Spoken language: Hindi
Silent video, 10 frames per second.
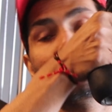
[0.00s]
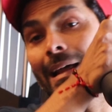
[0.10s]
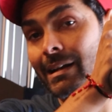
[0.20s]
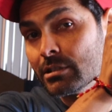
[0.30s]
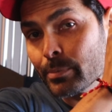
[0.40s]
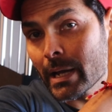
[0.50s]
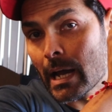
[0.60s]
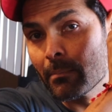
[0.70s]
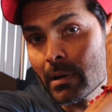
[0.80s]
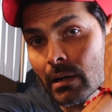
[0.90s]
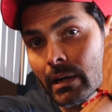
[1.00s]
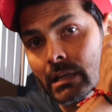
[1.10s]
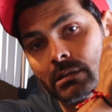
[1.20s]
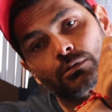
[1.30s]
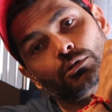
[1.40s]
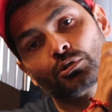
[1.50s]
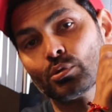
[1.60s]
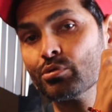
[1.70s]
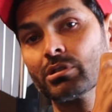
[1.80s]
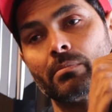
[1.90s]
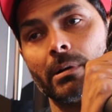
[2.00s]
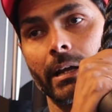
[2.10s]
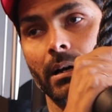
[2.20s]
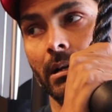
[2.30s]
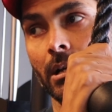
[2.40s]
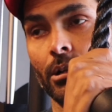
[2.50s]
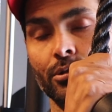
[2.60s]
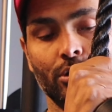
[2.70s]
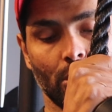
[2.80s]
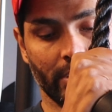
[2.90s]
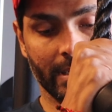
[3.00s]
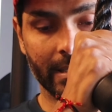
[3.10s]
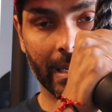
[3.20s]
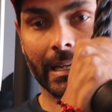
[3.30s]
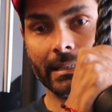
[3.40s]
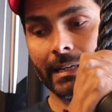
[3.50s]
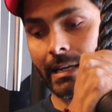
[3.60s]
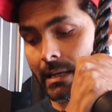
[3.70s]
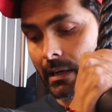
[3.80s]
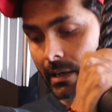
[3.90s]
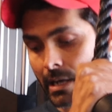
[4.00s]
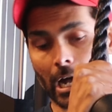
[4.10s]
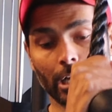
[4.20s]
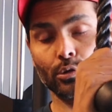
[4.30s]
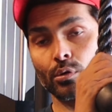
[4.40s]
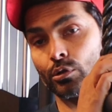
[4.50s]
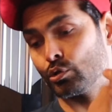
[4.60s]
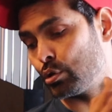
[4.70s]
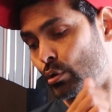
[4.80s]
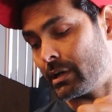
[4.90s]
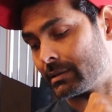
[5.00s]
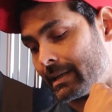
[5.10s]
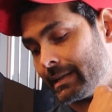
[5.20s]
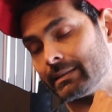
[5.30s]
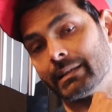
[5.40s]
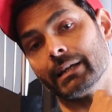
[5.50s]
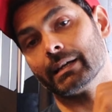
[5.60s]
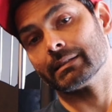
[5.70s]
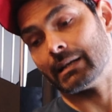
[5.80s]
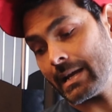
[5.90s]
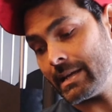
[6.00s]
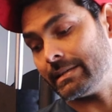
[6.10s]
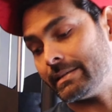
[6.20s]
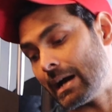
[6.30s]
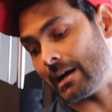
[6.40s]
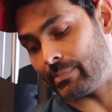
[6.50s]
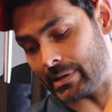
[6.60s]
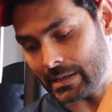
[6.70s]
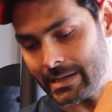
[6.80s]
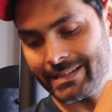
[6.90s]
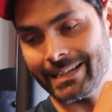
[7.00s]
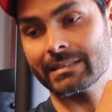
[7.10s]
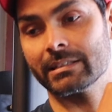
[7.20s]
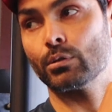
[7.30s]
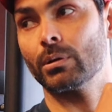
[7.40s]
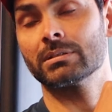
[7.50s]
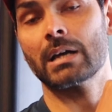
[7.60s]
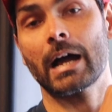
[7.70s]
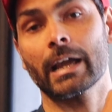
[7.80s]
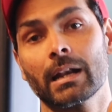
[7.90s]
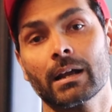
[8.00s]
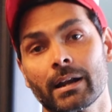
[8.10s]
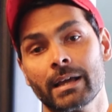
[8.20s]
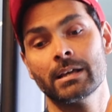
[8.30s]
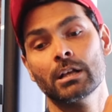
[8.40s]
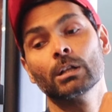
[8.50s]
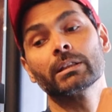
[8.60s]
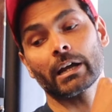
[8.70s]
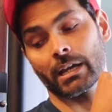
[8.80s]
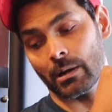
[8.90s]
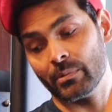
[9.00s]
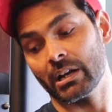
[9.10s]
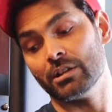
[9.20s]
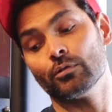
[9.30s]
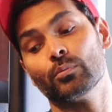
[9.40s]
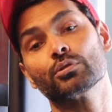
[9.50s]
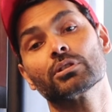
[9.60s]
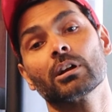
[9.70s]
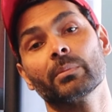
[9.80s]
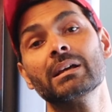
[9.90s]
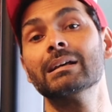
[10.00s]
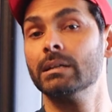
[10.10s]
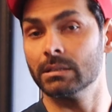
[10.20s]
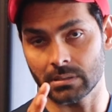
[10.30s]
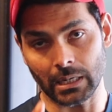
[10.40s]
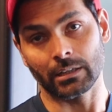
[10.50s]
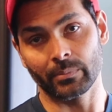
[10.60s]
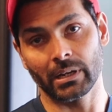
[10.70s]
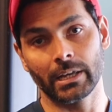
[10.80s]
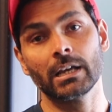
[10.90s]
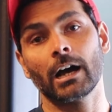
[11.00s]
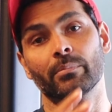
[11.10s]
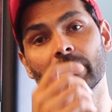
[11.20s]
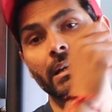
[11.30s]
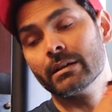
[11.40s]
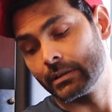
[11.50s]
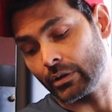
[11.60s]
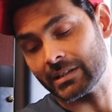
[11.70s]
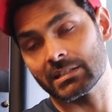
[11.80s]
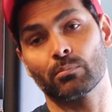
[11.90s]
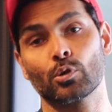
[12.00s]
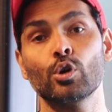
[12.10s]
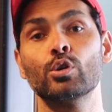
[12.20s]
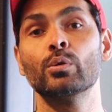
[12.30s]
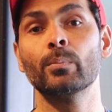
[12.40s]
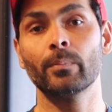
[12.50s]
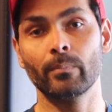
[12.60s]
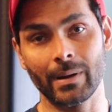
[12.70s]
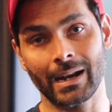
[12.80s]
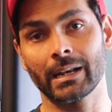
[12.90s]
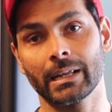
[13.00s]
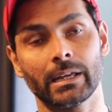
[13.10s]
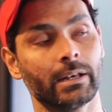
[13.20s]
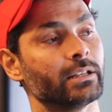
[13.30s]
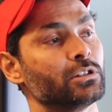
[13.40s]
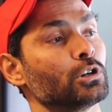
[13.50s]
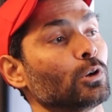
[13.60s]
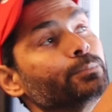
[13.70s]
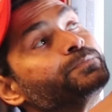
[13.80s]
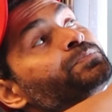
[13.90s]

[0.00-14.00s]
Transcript: बैलेंस पे काम करना है तो सोचना पड़ेगा चलो इस तरीके से करना है हाथों को थोड़ा सा इस तरीके से लाएं यहाँ पे रखना है चेस्ट से थोड़ा सा आगे रखना है ताकि हमें रेंज ऑफ मोशन हमें ज़्यादा मिले अपने ट्राइसेप को बनाने के लिए चलो